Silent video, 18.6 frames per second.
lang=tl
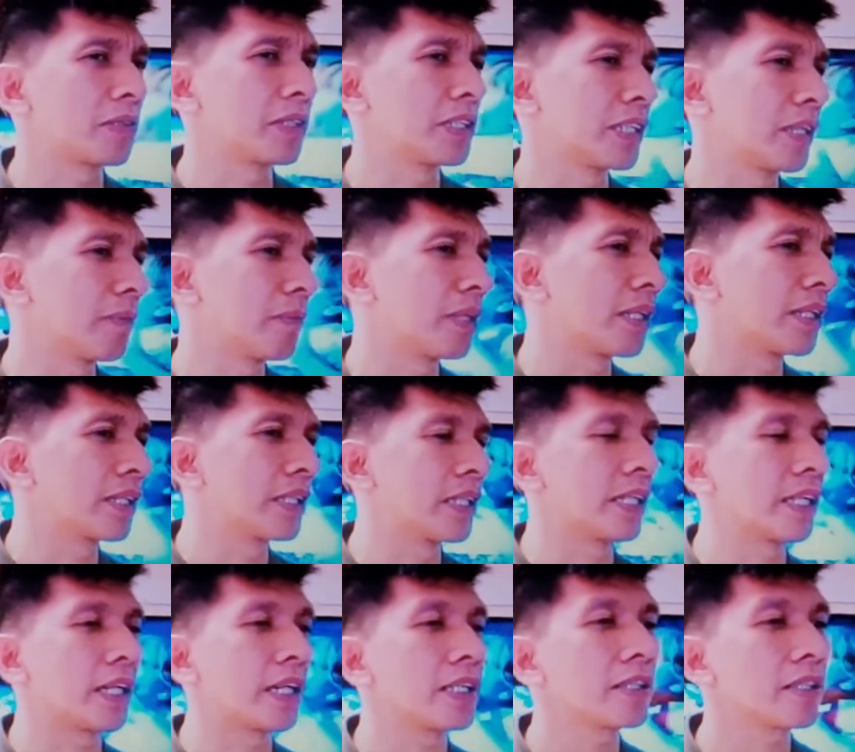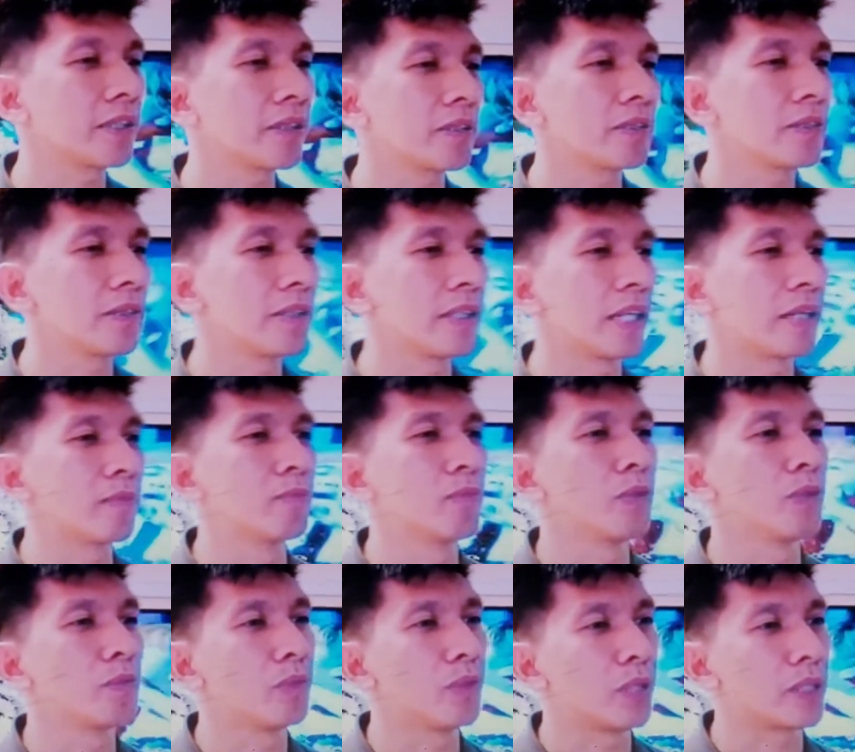akong disability na ganito,
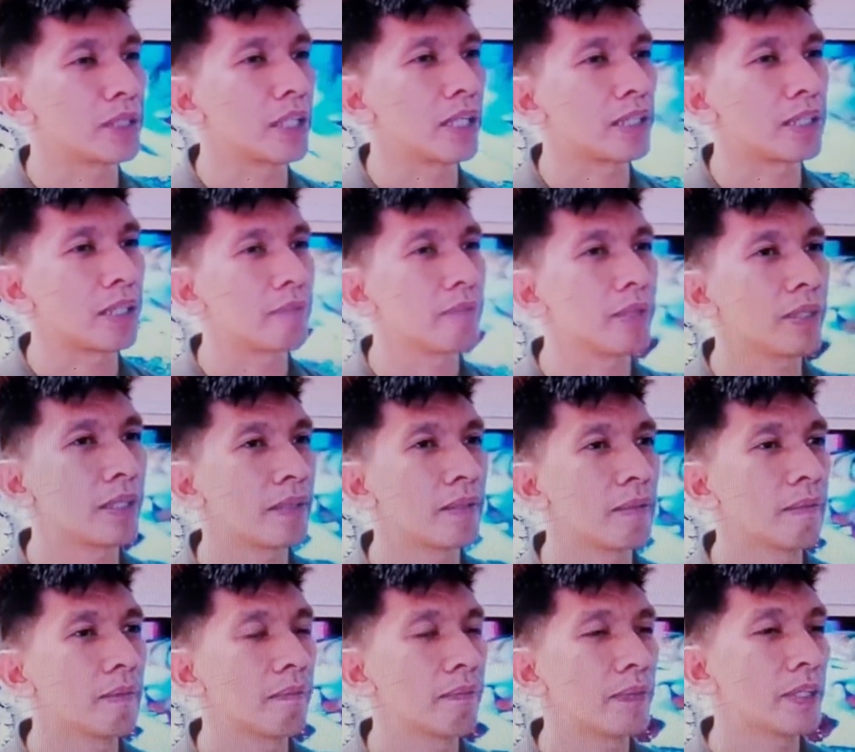nagmukmuk ka sa tabi